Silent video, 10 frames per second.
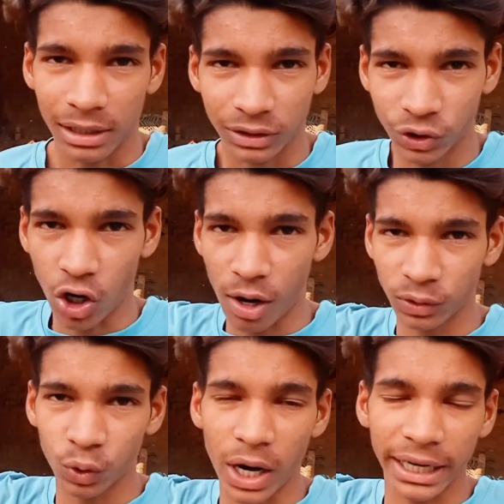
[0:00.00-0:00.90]
जो
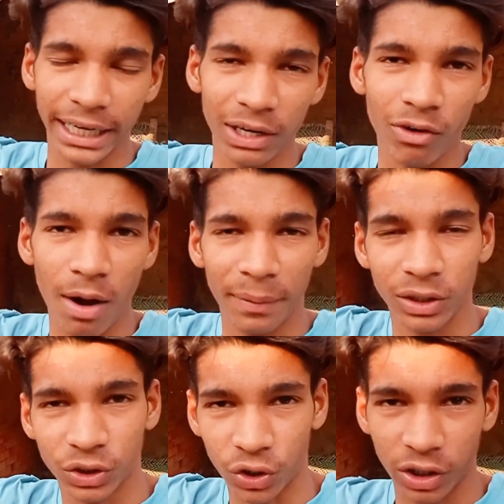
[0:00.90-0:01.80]
दुकान है ना वहाँ पे
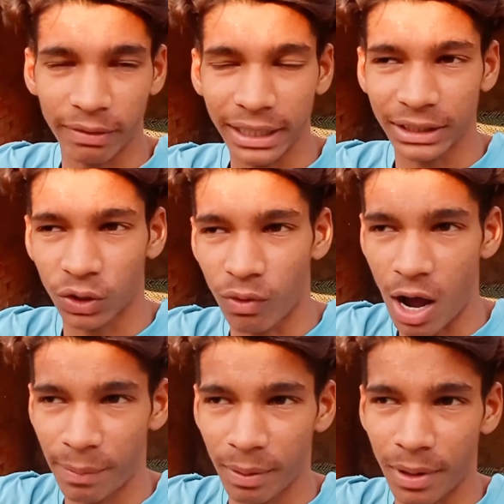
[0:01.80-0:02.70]
छोटी वाली तो वहाँ
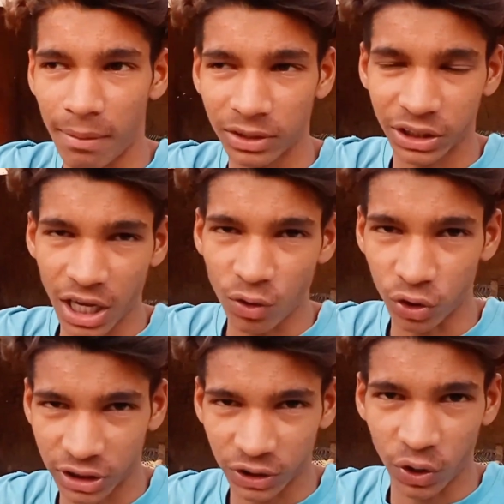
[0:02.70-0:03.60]
पे बाबा जी की
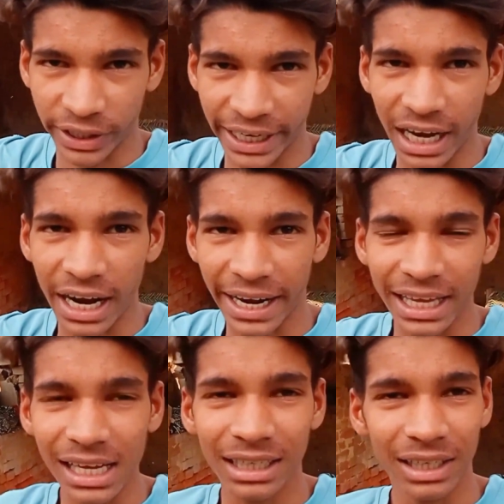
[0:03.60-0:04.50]
कुर्सी तोड़ के आ गया